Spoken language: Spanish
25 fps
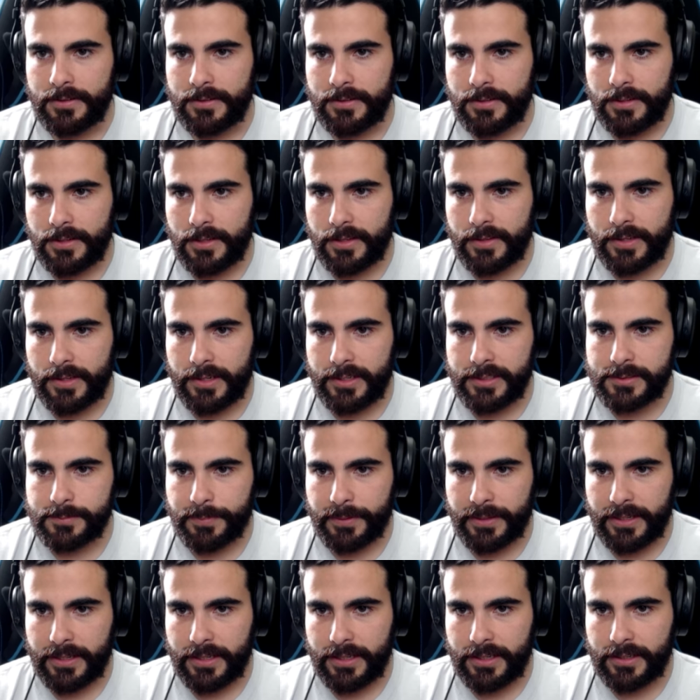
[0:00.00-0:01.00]
Ah, dale
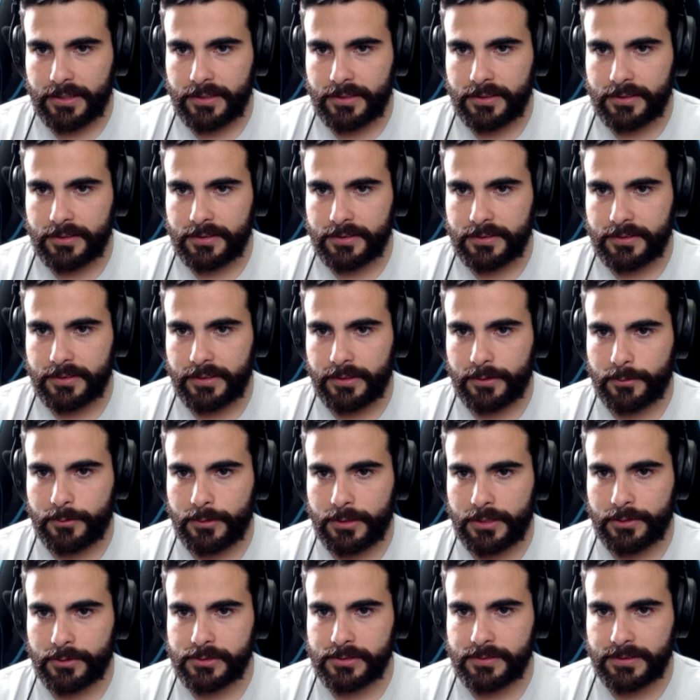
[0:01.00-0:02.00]
esperar. Da
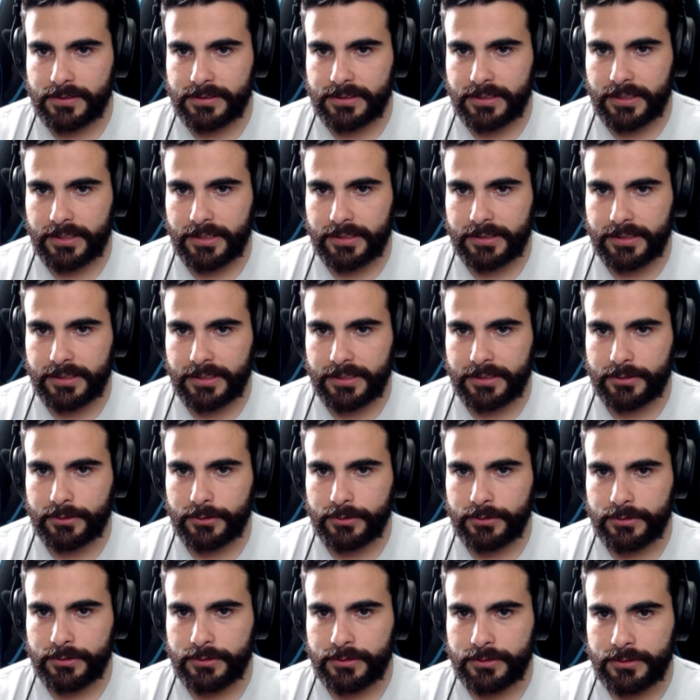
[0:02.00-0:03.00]
igual, no se va a tardar tanto.
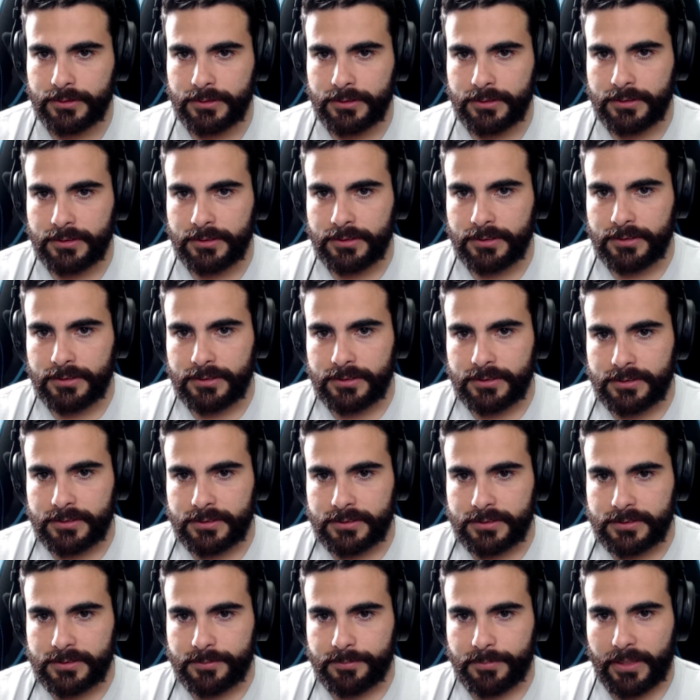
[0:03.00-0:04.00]

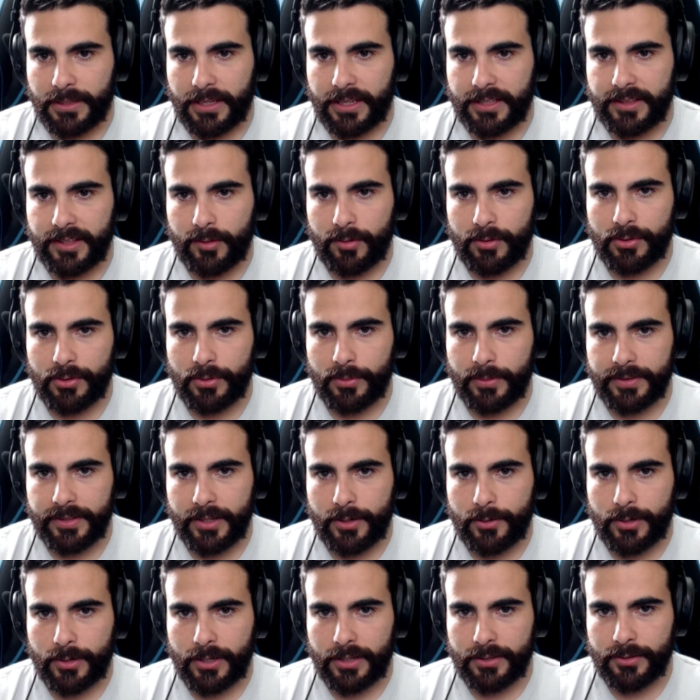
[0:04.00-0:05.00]
Me encanta cuando van
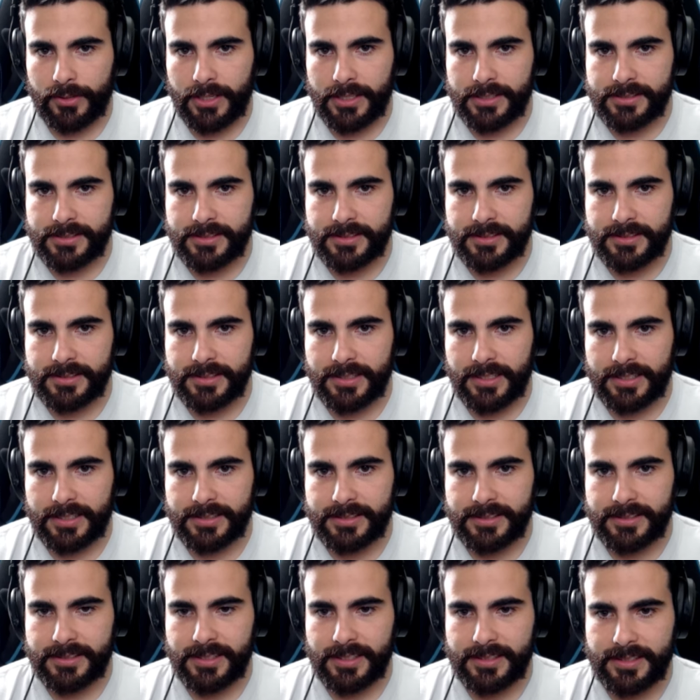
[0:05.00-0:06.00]
decorando las,
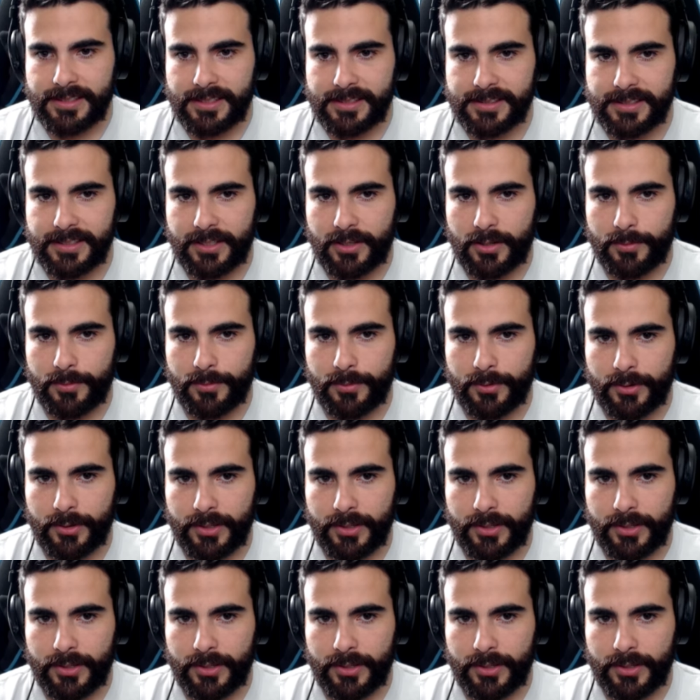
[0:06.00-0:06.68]
las islas así como